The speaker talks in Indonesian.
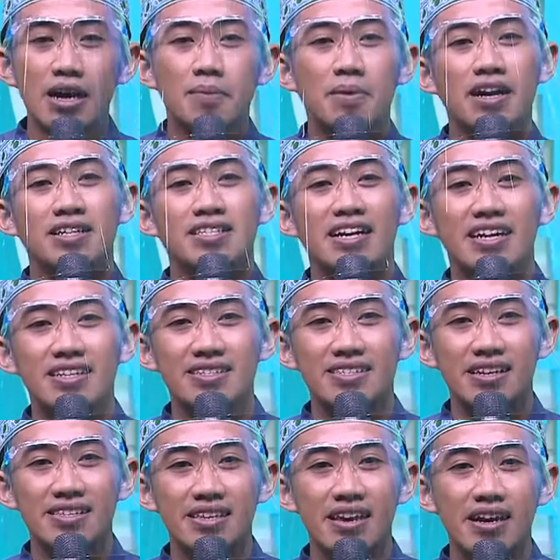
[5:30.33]
maka jangan
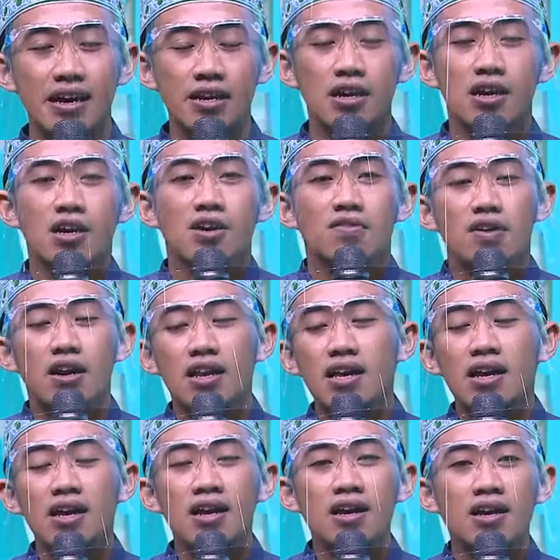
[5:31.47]
disia-siakan.
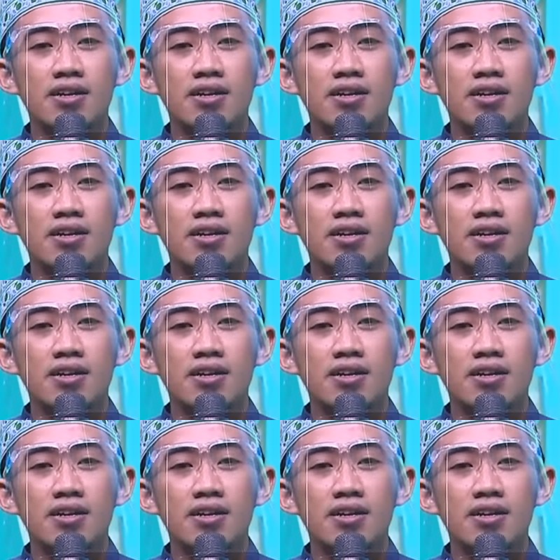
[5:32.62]
Fala